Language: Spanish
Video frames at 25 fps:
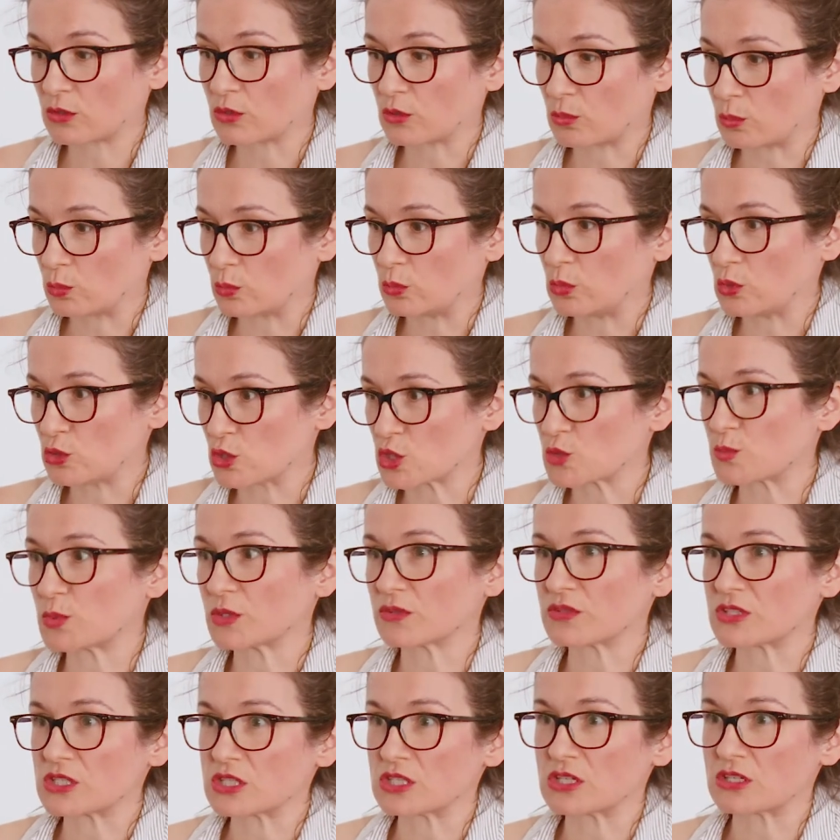con muchos
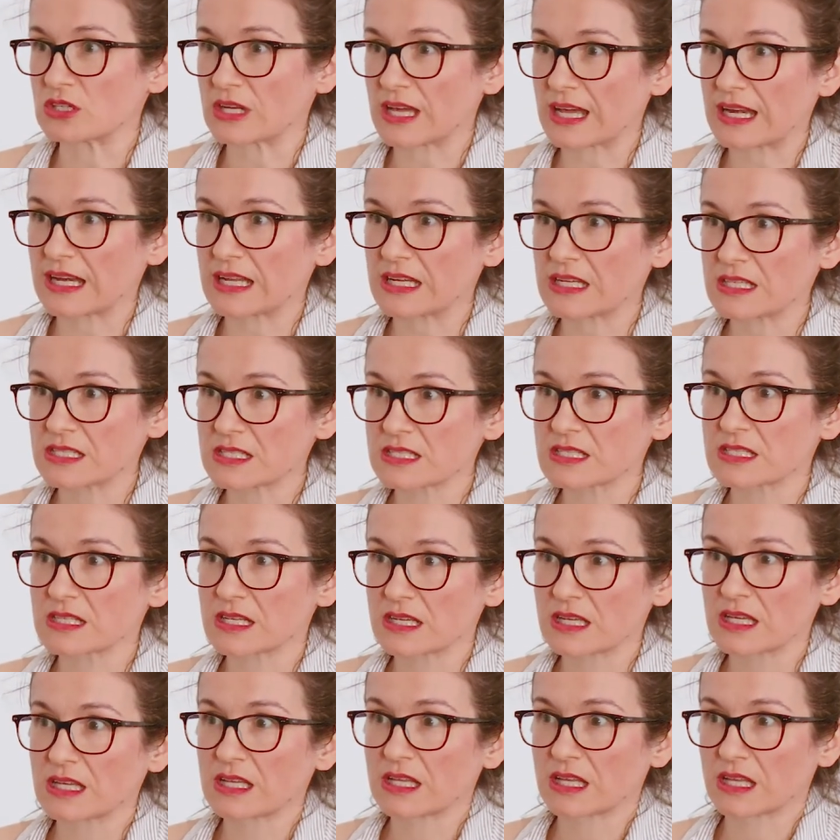profesionales
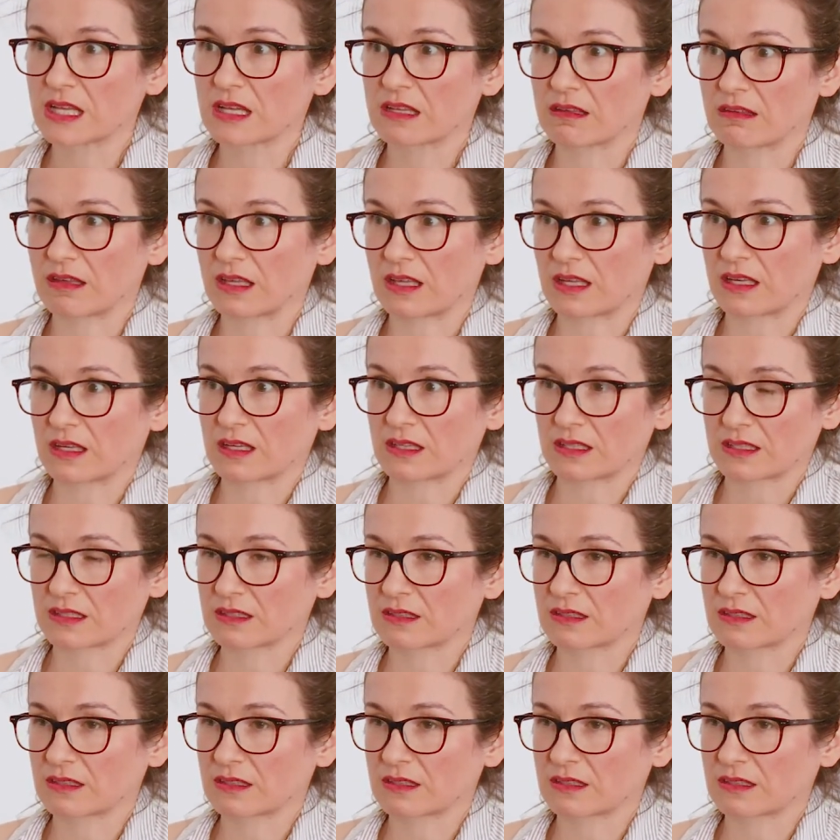que,